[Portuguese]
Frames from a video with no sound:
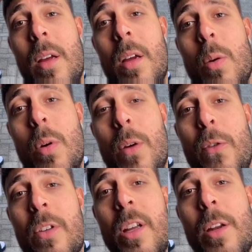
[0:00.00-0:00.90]
Quando eu for
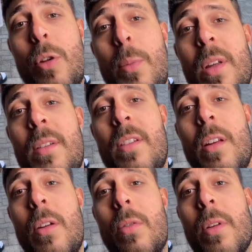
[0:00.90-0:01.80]
atender domicílio,
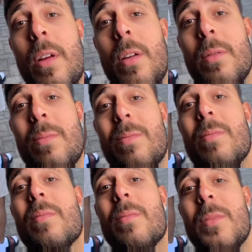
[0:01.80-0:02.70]
eu quero
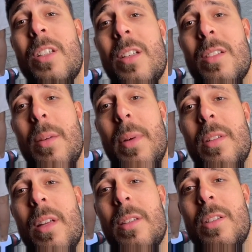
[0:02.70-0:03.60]
ser recebido
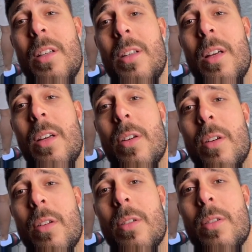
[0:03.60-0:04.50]
desse jeito aí, ó.
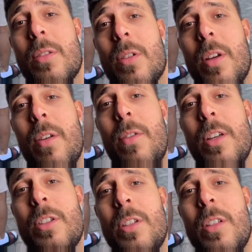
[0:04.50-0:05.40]
Só que em vez
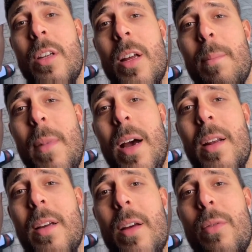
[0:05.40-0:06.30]
de lambada,
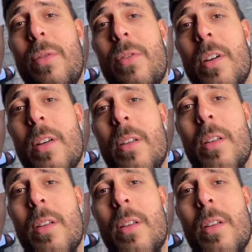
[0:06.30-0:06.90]
quero um funk.